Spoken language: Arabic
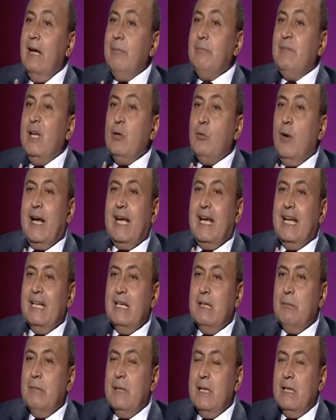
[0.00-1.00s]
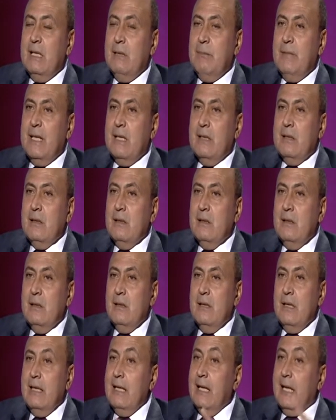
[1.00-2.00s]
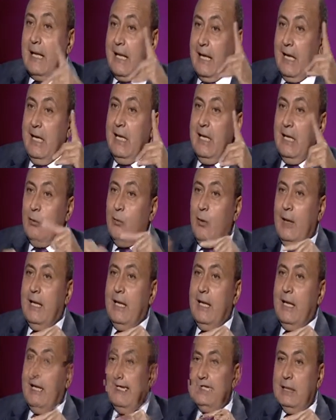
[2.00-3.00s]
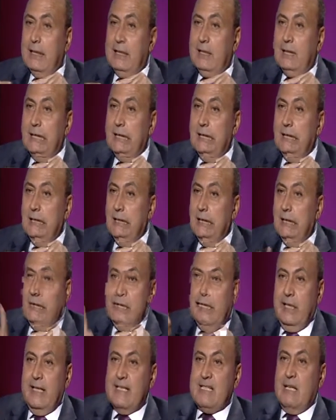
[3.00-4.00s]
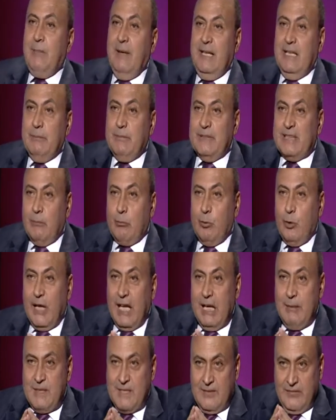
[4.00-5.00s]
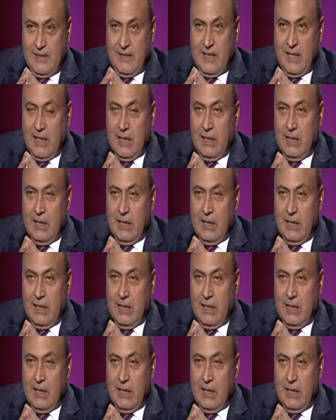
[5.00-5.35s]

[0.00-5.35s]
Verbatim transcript: ده يوجه لمين للخارج والداخل ان احنا لا. سمحنا بالطابور الخامس في الداخل